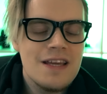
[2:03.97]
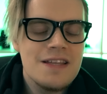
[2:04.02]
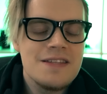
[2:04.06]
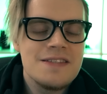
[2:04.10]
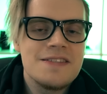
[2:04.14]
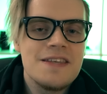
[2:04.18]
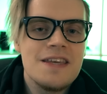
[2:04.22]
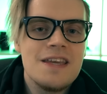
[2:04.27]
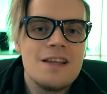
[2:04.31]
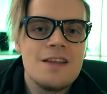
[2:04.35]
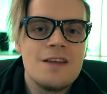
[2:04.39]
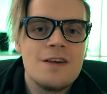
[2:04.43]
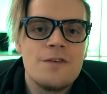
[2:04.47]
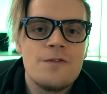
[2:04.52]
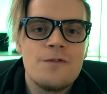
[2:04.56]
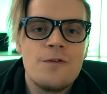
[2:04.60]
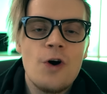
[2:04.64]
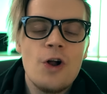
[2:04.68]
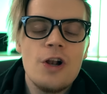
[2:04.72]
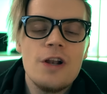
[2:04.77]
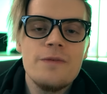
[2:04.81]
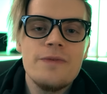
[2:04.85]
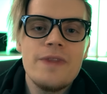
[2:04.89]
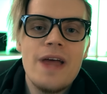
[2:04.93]
dein Seele
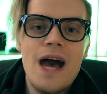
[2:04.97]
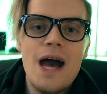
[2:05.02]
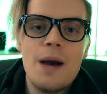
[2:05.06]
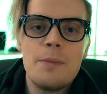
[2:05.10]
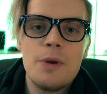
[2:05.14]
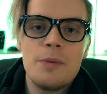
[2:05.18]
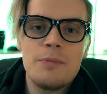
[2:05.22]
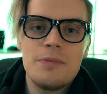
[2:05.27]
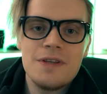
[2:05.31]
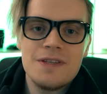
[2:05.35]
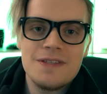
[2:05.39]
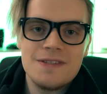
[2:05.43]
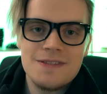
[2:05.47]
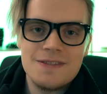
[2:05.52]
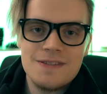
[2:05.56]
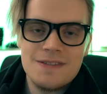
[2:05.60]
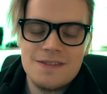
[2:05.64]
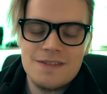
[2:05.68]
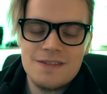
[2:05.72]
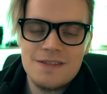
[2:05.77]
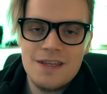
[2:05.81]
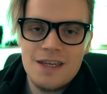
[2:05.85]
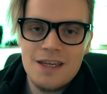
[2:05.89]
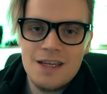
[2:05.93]
voll Narben ist,
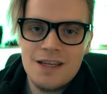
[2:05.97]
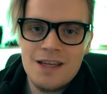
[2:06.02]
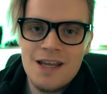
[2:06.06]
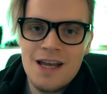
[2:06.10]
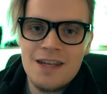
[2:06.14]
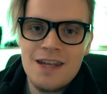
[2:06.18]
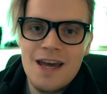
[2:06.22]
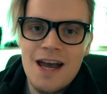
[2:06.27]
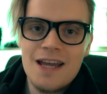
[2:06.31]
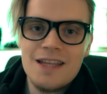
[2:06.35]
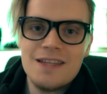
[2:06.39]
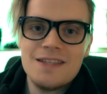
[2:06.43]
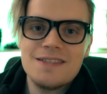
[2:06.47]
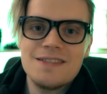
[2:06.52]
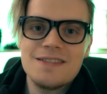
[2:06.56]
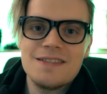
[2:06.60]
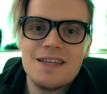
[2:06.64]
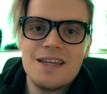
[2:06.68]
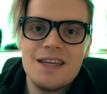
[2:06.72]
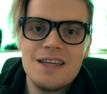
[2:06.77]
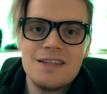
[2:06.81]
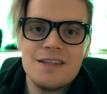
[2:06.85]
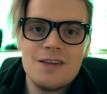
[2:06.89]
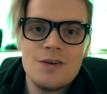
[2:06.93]
kann eins
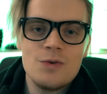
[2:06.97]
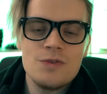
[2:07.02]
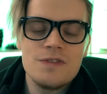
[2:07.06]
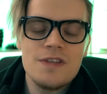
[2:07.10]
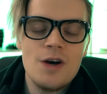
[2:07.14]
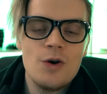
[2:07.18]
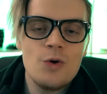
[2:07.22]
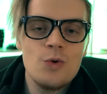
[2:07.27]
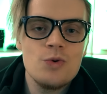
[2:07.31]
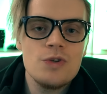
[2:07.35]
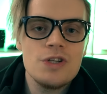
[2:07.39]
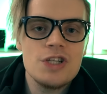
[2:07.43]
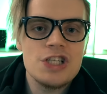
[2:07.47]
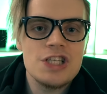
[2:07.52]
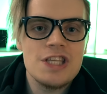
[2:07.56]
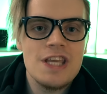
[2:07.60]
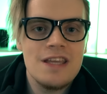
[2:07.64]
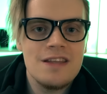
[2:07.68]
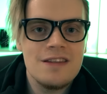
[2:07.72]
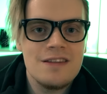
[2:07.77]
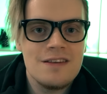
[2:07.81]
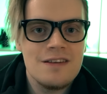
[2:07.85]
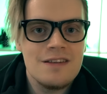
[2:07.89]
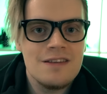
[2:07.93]
Träne unter
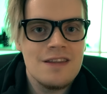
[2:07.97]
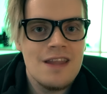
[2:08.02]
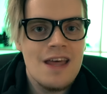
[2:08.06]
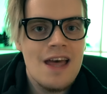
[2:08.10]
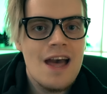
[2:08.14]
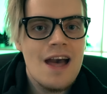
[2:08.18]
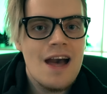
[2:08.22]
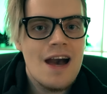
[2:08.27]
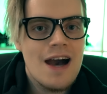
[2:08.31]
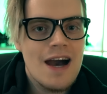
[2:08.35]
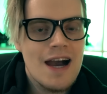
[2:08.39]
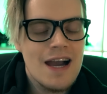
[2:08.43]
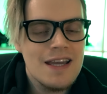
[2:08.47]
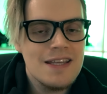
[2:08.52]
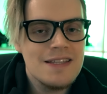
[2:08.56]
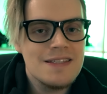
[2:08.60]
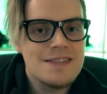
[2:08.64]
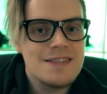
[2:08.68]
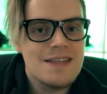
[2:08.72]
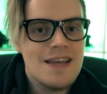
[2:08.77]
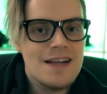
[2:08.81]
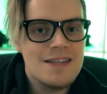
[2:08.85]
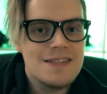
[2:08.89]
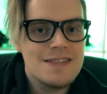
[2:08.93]
Unstehenden
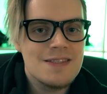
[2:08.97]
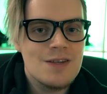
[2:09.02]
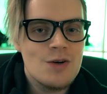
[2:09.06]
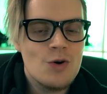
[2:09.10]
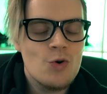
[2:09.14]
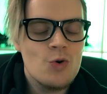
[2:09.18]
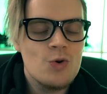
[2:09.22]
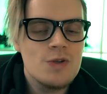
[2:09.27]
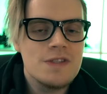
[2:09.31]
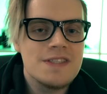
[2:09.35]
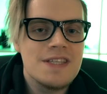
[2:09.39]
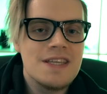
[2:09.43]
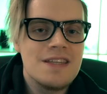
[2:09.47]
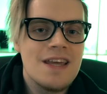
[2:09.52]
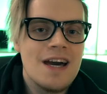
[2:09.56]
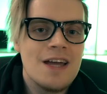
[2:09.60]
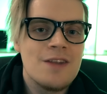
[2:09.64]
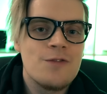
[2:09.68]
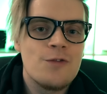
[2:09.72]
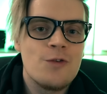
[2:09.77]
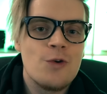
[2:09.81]
eins ganze Ozean